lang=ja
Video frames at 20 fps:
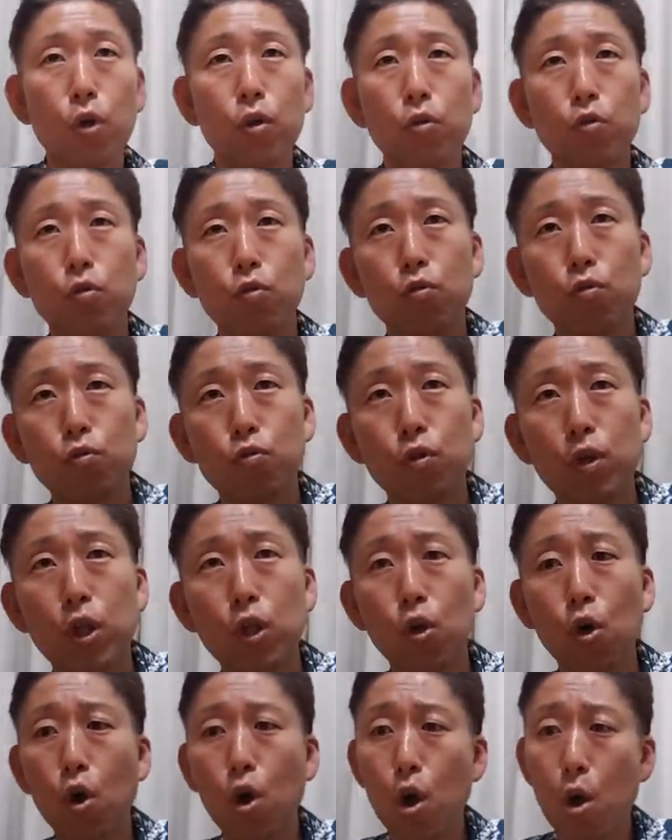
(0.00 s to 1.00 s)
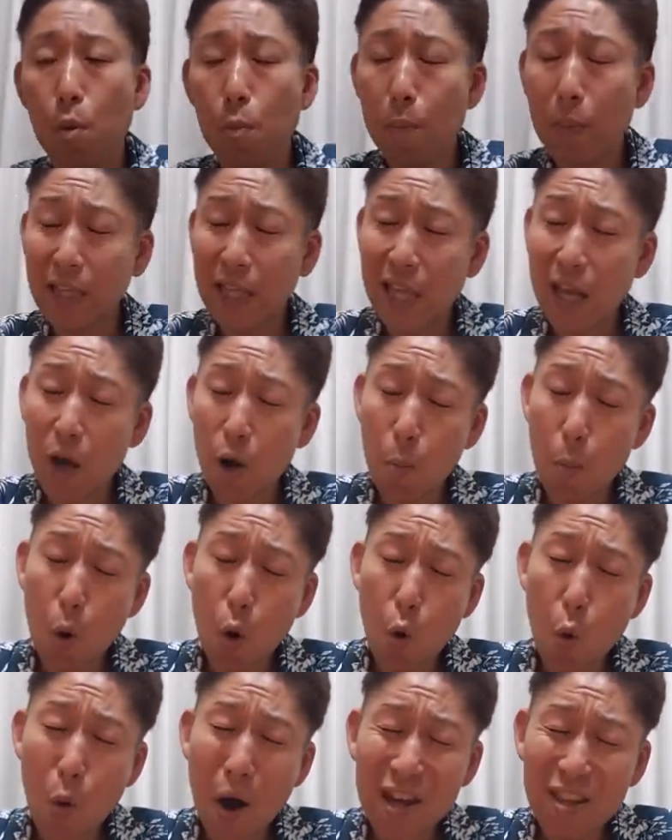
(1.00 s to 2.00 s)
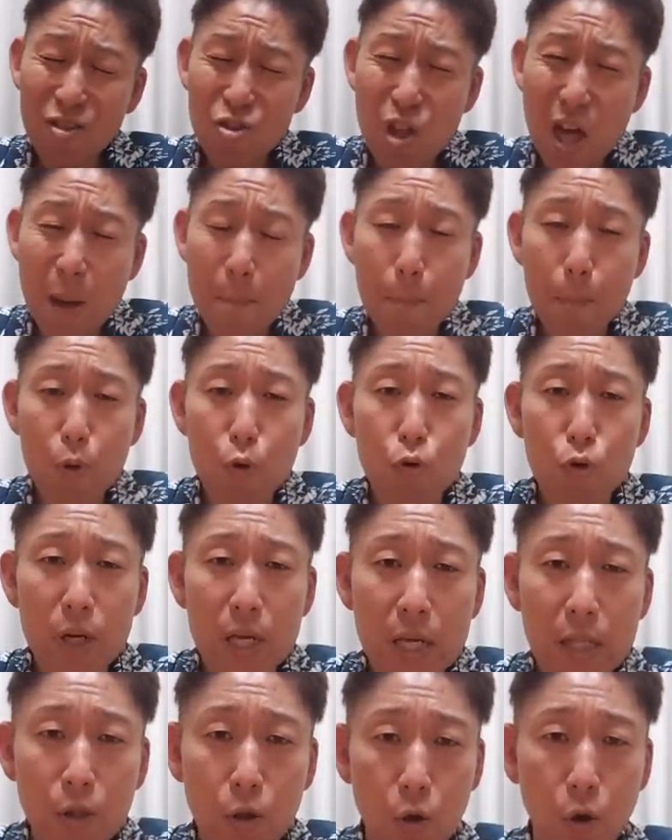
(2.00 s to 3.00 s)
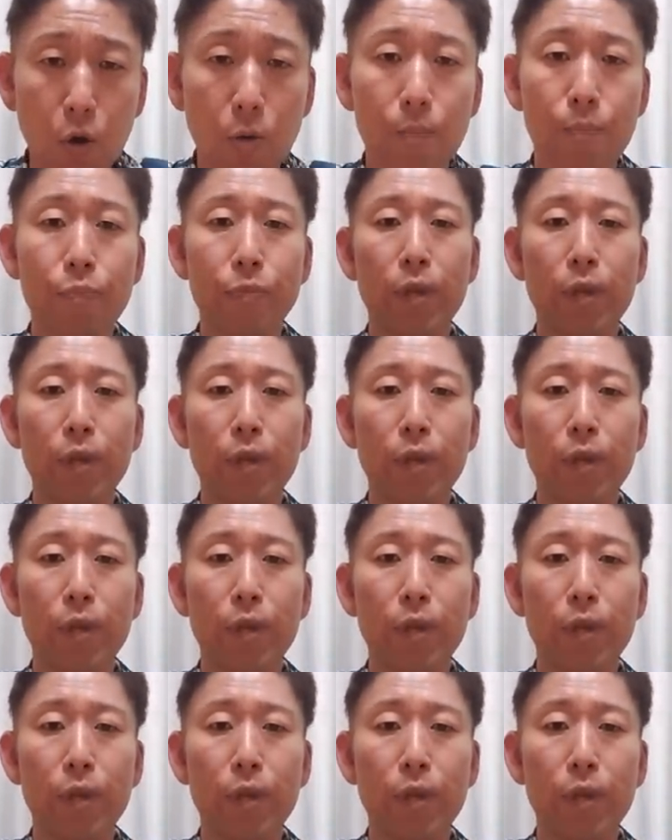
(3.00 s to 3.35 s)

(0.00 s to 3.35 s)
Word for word: すぐ次の「また思わせぷり」の